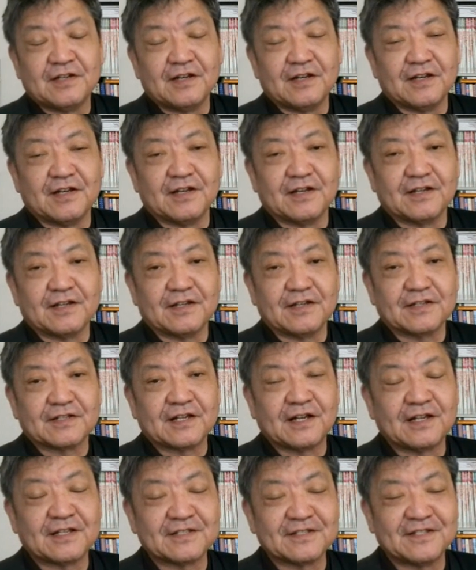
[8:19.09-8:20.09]

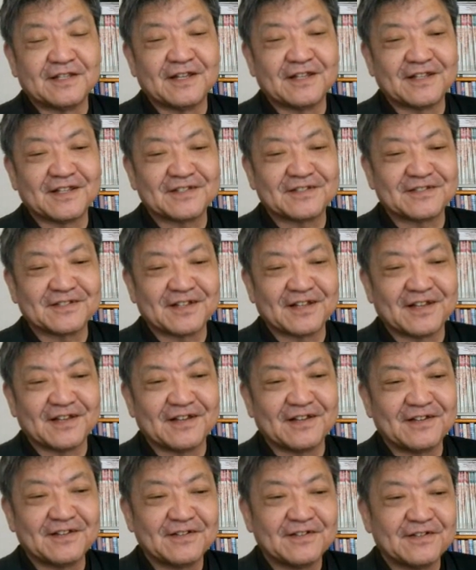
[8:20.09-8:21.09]
えー、なんでですね、
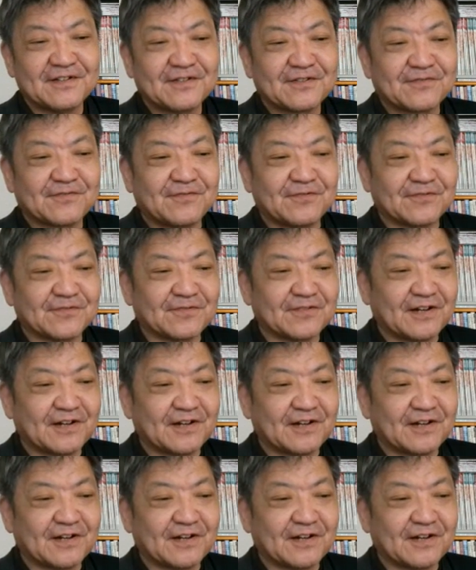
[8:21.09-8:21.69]
こ